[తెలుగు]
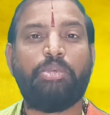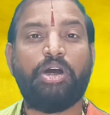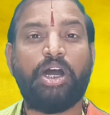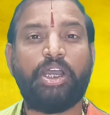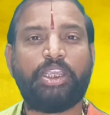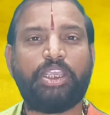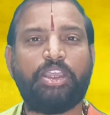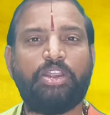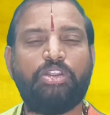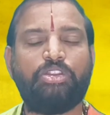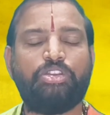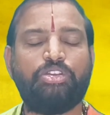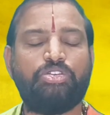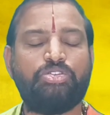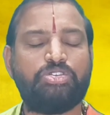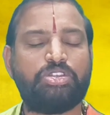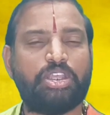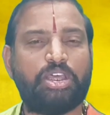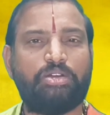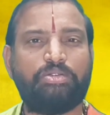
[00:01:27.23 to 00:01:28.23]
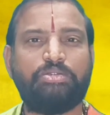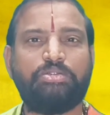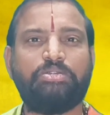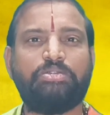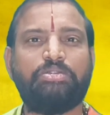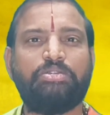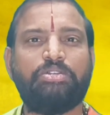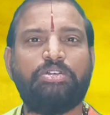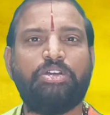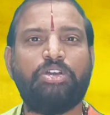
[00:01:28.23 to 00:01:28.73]
బాకీలు తీరుస్తారు
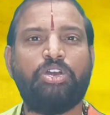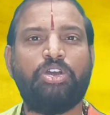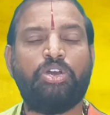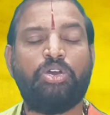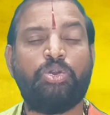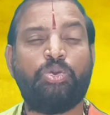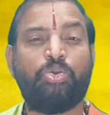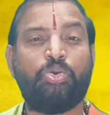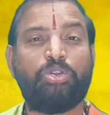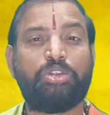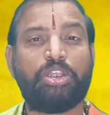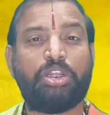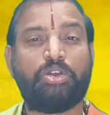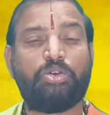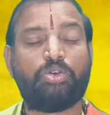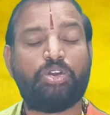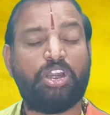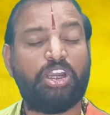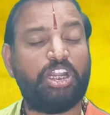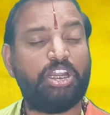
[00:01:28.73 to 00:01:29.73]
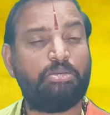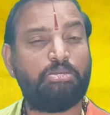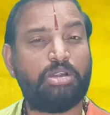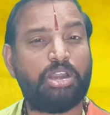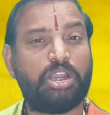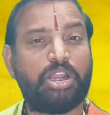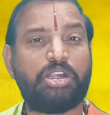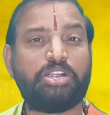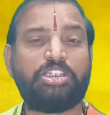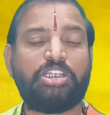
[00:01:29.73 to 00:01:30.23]
నూతన గృహ
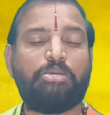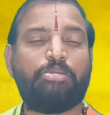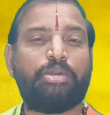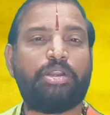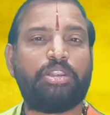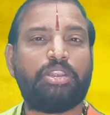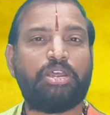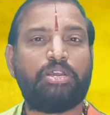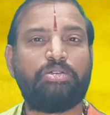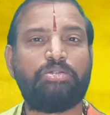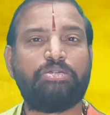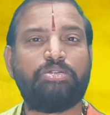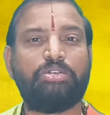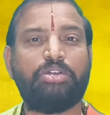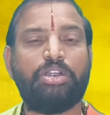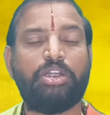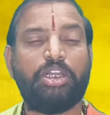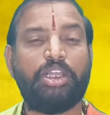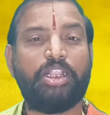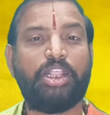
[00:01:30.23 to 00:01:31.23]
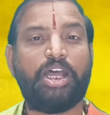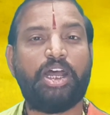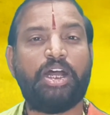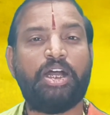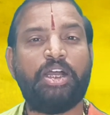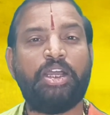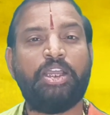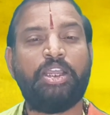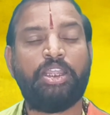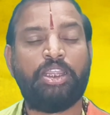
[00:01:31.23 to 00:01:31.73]
నిర్మాణాలు చేపడతారు లేదా
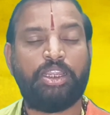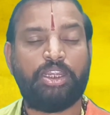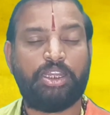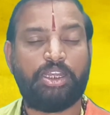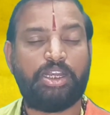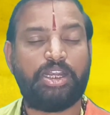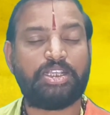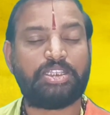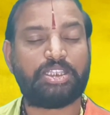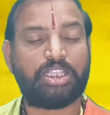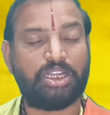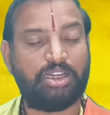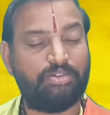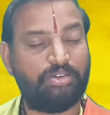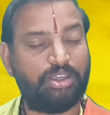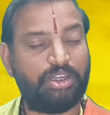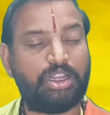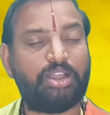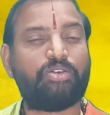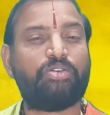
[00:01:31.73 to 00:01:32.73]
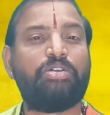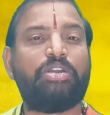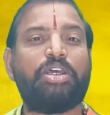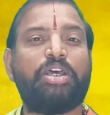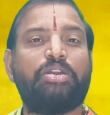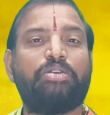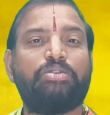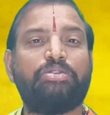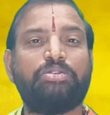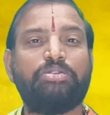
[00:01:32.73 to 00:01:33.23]
ఇండ్ల స్థలమైనా
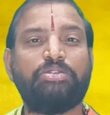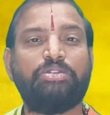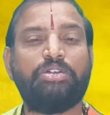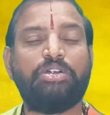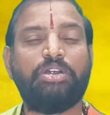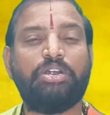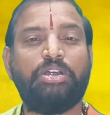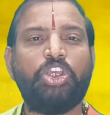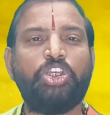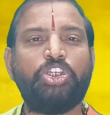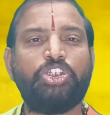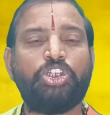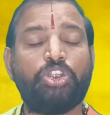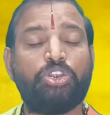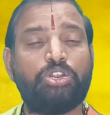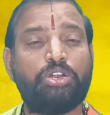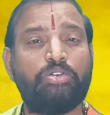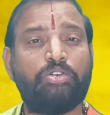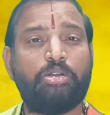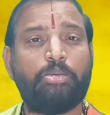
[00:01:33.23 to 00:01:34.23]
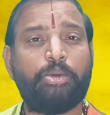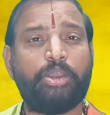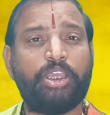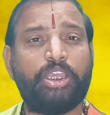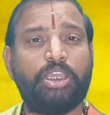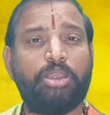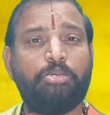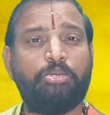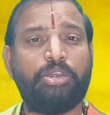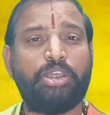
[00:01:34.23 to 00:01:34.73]
కొంటారు శత్రువులపై
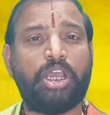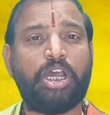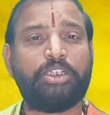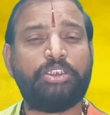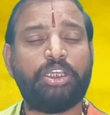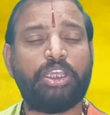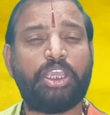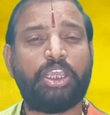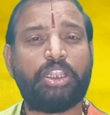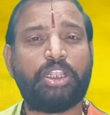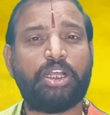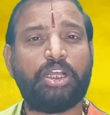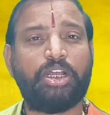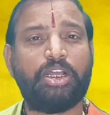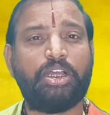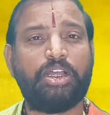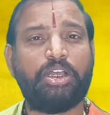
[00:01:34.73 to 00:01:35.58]
మీ ఆధిక్యత